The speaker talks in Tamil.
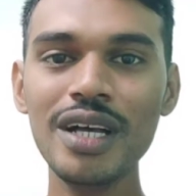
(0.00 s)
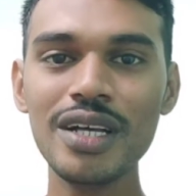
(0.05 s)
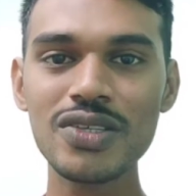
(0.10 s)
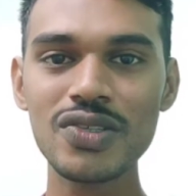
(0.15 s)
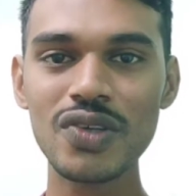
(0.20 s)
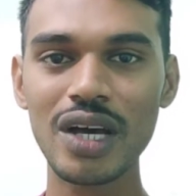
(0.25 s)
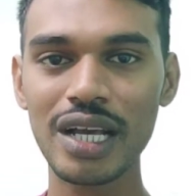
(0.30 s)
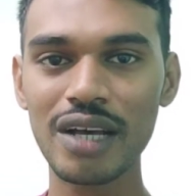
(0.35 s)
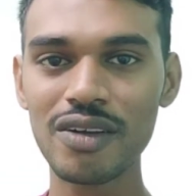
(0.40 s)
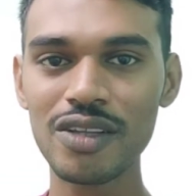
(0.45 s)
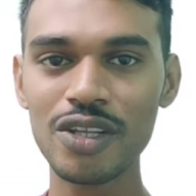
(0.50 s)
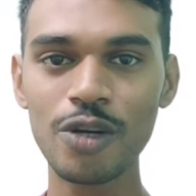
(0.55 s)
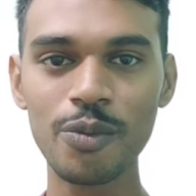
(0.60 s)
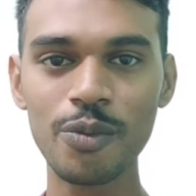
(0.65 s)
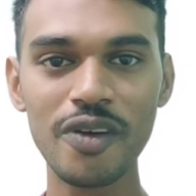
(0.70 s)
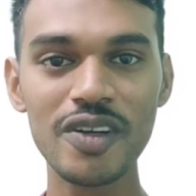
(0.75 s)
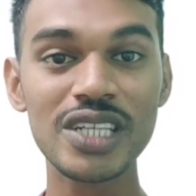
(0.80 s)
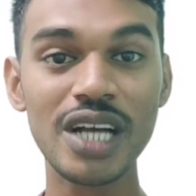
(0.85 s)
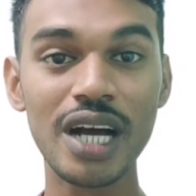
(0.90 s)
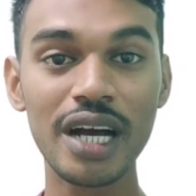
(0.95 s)
ஸோ எனக்கு வந்து
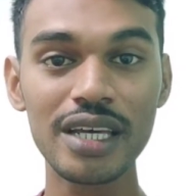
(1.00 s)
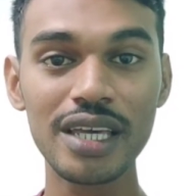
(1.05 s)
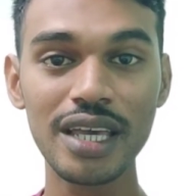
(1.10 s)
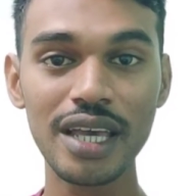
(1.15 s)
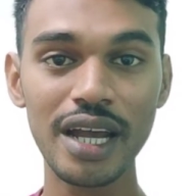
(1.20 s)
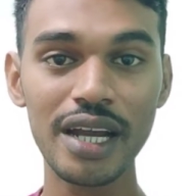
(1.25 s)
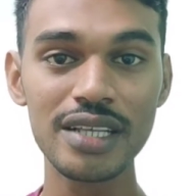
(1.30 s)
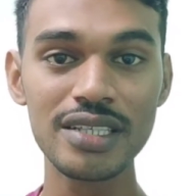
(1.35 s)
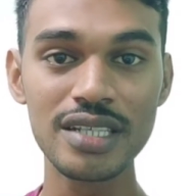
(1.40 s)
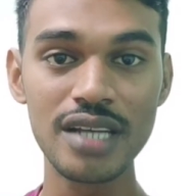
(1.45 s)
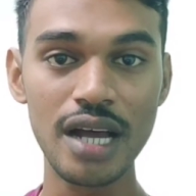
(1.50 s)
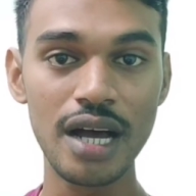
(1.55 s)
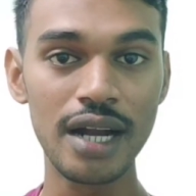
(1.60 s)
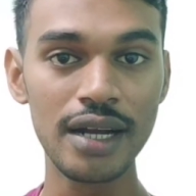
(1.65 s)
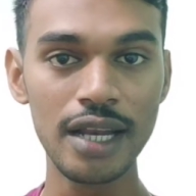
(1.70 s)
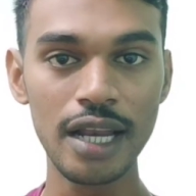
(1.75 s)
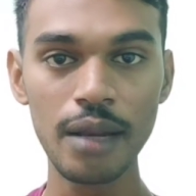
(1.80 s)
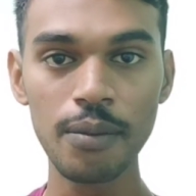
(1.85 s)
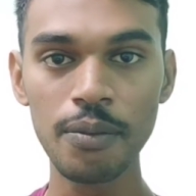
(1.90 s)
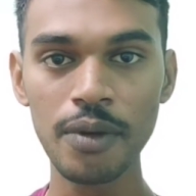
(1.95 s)
ரொம்பவே ஷாக்கிங் ஆகிடுச்சு நான்
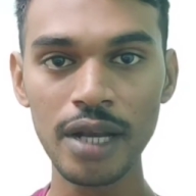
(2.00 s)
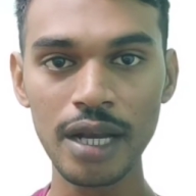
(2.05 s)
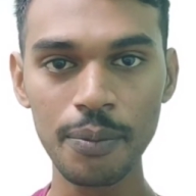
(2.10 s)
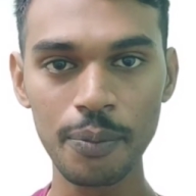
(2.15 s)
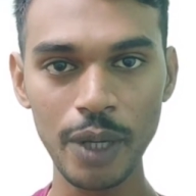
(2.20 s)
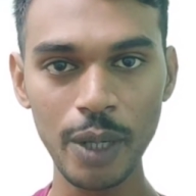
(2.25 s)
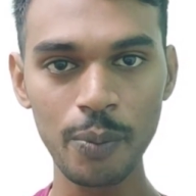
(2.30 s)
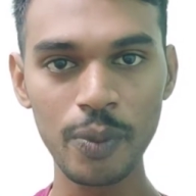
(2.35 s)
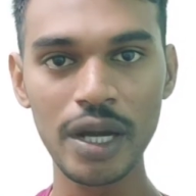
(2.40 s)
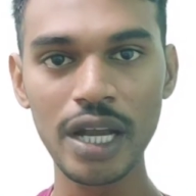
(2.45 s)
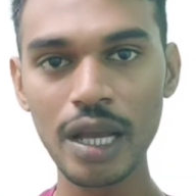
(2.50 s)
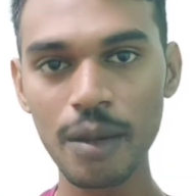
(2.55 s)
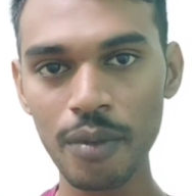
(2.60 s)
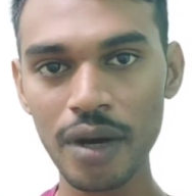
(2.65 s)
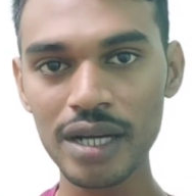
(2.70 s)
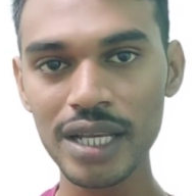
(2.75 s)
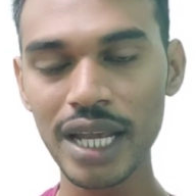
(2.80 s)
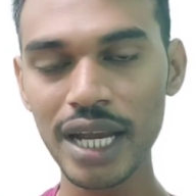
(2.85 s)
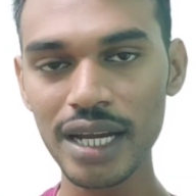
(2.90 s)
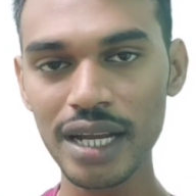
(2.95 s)
ஆன்லைனில் பில்லில் பே
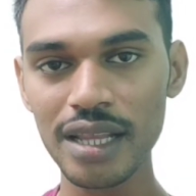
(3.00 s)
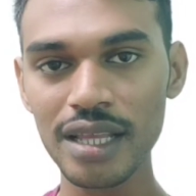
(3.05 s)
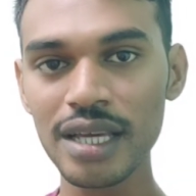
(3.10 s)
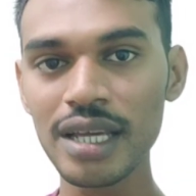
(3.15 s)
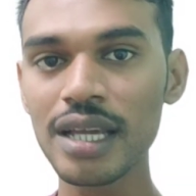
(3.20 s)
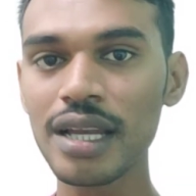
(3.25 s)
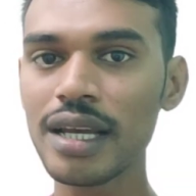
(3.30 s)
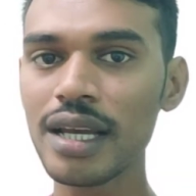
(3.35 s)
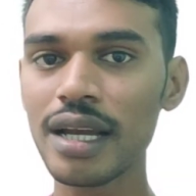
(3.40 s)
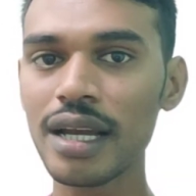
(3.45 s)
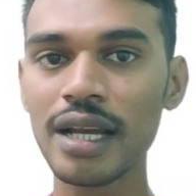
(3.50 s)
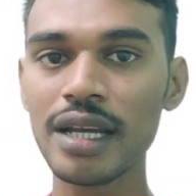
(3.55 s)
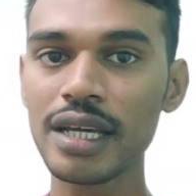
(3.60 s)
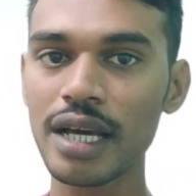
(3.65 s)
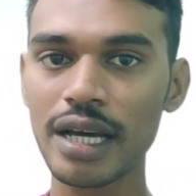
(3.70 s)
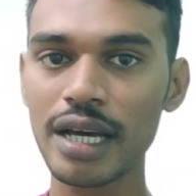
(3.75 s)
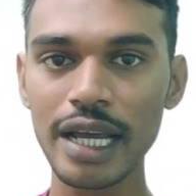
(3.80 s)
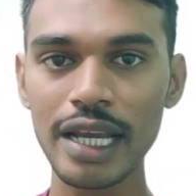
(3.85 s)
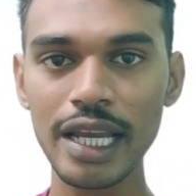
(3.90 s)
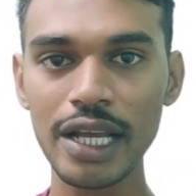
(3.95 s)
பண்ணலாமான்னு கேட்டதுக்கு இல்லை இல்லை
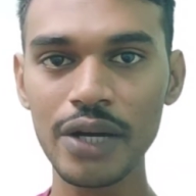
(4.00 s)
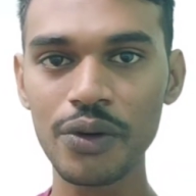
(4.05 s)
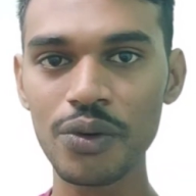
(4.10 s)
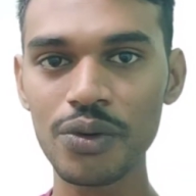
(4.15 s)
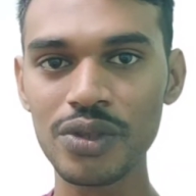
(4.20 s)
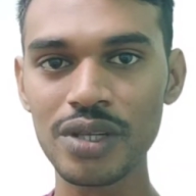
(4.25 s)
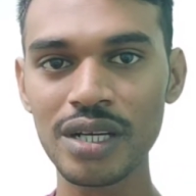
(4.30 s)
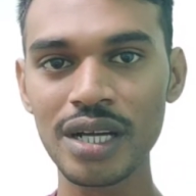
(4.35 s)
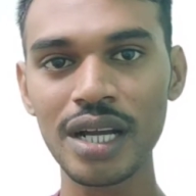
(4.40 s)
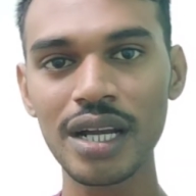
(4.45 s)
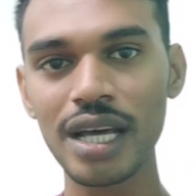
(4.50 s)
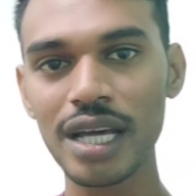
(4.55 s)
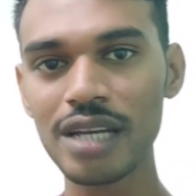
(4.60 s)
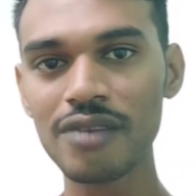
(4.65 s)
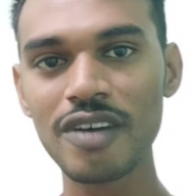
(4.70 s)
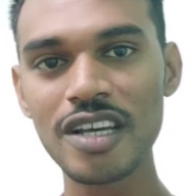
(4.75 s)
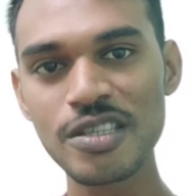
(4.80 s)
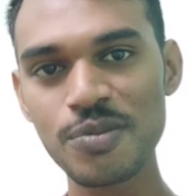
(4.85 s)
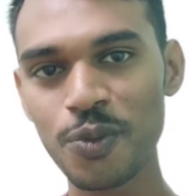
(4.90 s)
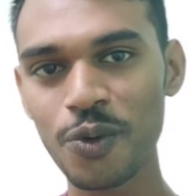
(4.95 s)
நீங்கள் கையிலேயே கொடுத்துருங்க நான்
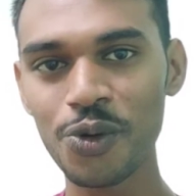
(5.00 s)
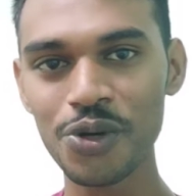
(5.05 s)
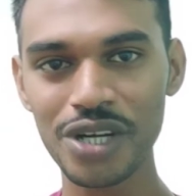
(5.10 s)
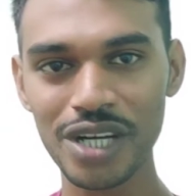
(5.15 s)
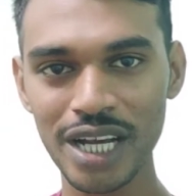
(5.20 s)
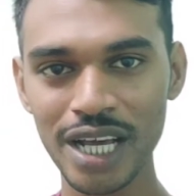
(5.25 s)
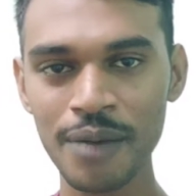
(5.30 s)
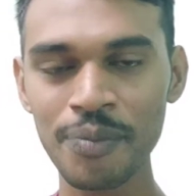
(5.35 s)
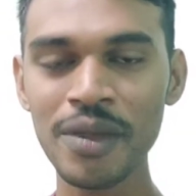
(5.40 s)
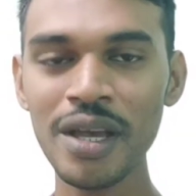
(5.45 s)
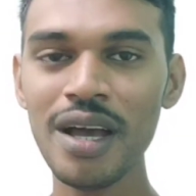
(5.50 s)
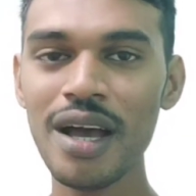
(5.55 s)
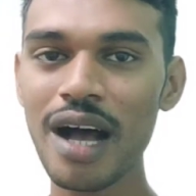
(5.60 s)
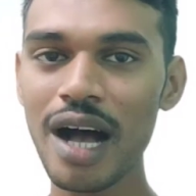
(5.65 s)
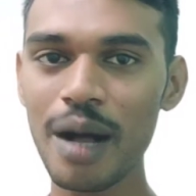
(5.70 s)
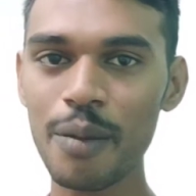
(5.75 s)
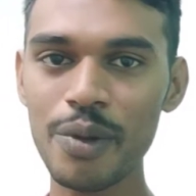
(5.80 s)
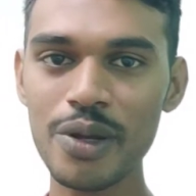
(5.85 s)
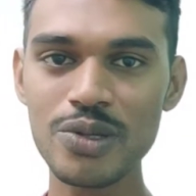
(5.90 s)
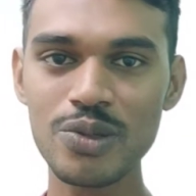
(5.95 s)
இன்வாய்ஸ் போட்டுட்டேன்
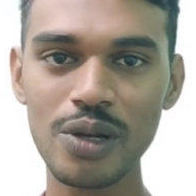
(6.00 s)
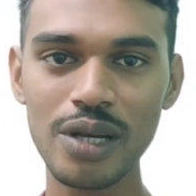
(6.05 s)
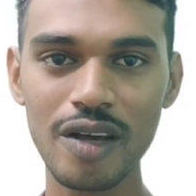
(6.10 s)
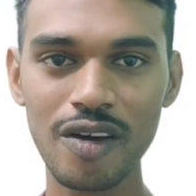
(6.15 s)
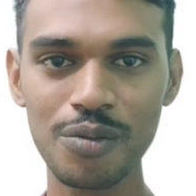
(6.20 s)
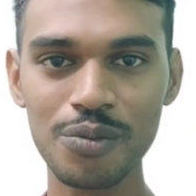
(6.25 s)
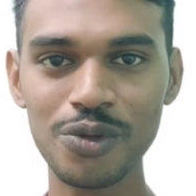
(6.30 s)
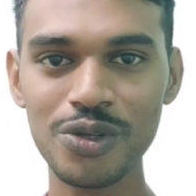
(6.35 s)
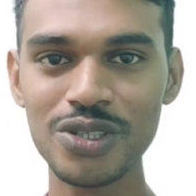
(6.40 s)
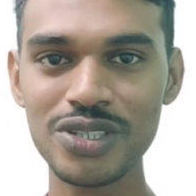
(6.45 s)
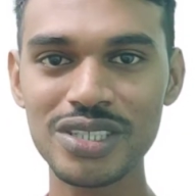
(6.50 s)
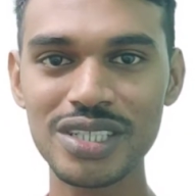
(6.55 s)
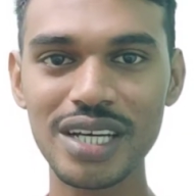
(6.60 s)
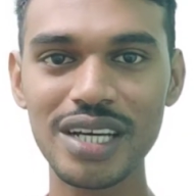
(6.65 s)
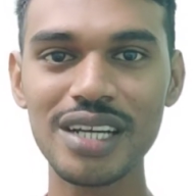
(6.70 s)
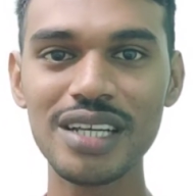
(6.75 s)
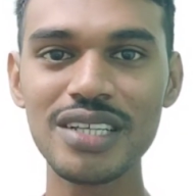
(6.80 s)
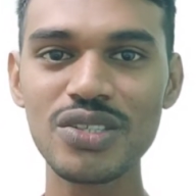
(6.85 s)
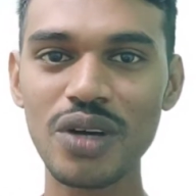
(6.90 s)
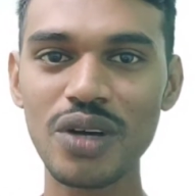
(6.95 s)
அப்படின்னு சொல்லி அவர்
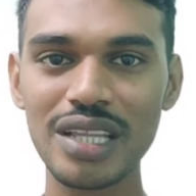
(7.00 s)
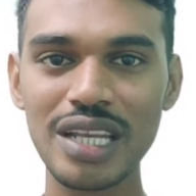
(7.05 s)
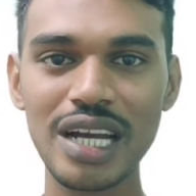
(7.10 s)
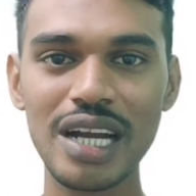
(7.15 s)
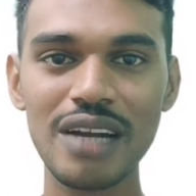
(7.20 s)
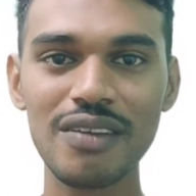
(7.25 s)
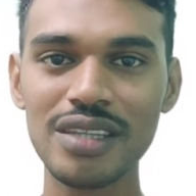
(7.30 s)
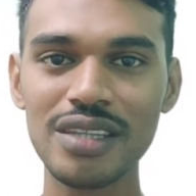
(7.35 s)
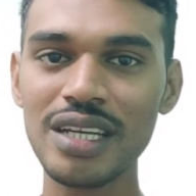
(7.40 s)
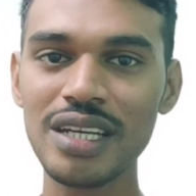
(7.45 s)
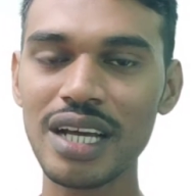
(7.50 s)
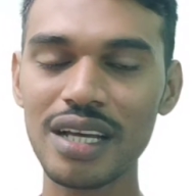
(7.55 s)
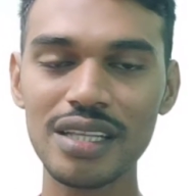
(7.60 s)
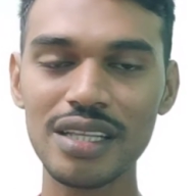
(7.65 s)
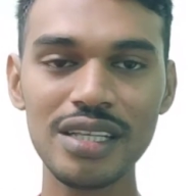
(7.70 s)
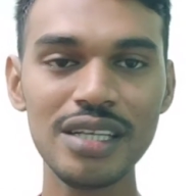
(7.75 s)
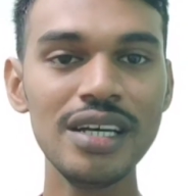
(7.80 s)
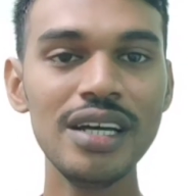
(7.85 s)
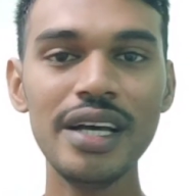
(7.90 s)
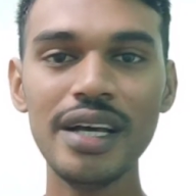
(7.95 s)
முடிச்சிட்டாரு ஸோ அதனால் வந்து நான்
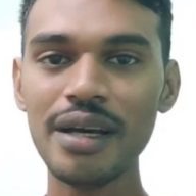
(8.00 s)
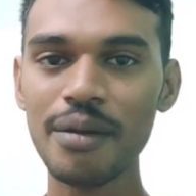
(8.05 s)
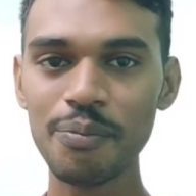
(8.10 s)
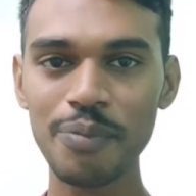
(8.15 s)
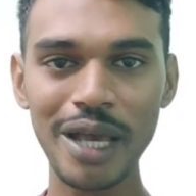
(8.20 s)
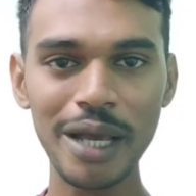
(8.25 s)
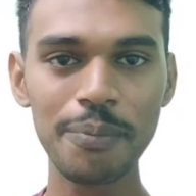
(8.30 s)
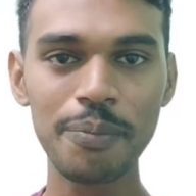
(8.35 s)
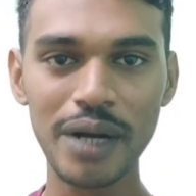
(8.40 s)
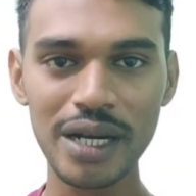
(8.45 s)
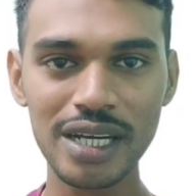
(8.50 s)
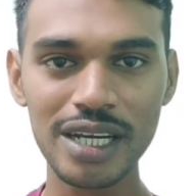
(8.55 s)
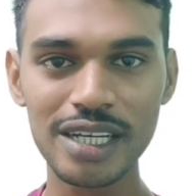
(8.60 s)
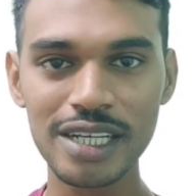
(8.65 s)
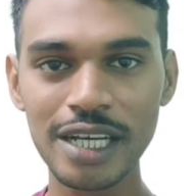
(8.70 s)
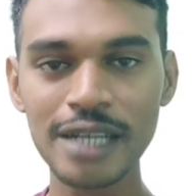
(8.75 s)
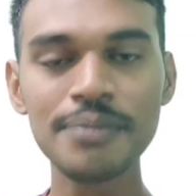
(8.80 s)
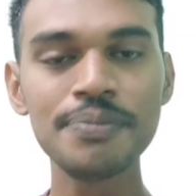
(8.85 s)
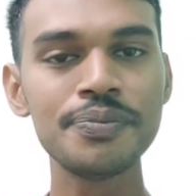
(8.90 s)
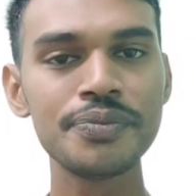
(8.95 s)
அது பே
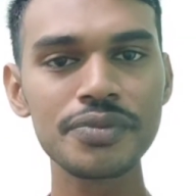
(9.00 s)
பண்ணிட்டேன்